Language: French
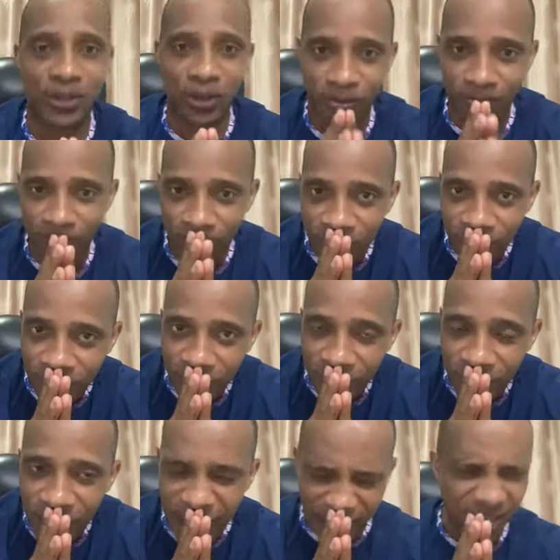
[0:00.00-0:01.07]
hommes,
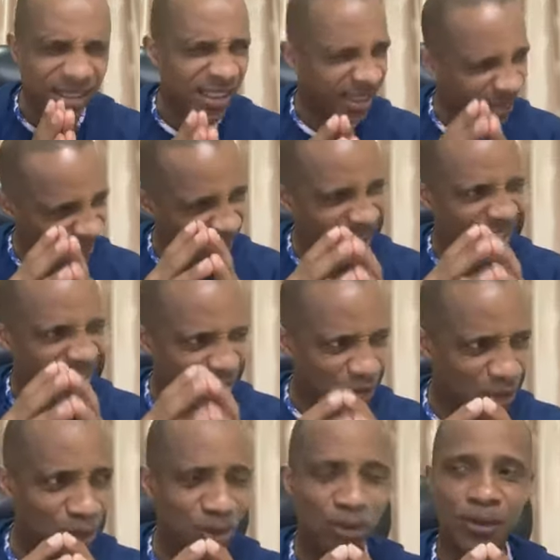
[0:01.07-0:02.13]
être dans un grand
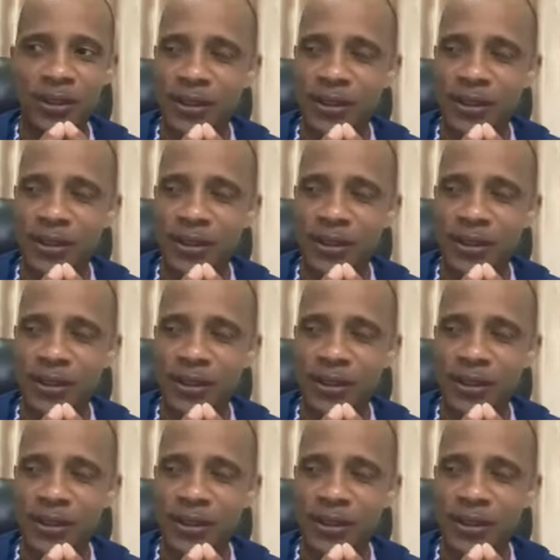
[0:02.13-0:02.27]
réseau